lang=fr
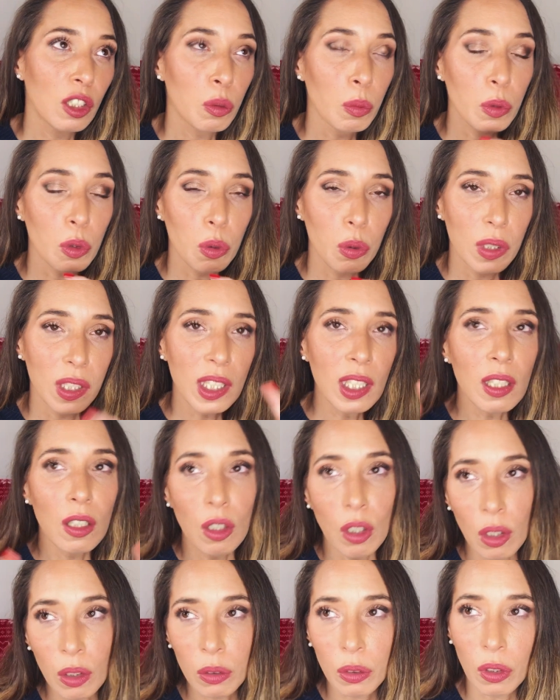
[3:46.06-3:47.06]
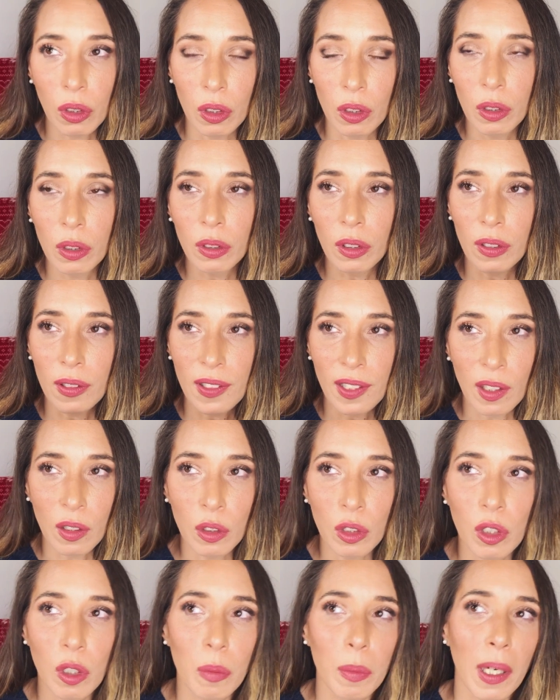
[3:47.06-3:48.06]
je me suis dit, l'un dans l'autre, ça
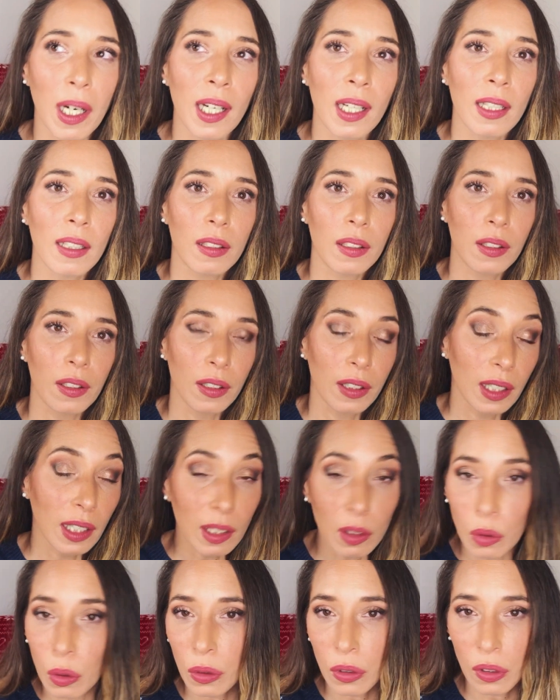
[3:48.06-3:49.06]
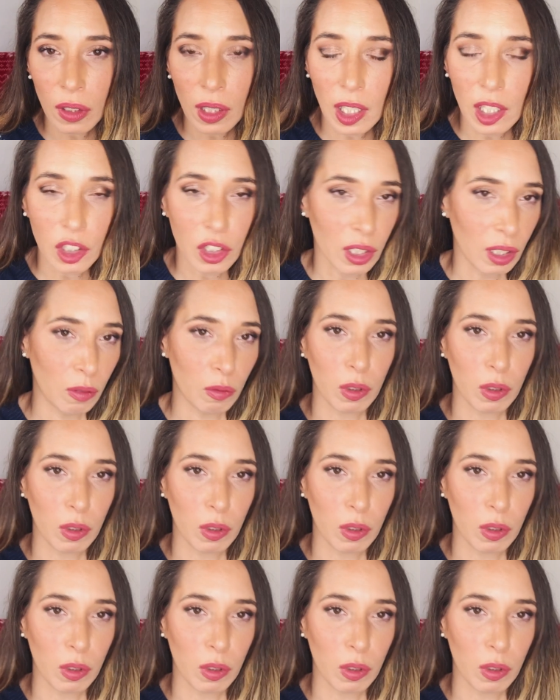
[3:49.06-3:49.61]
englobera euh, les deux ans de la chaîne.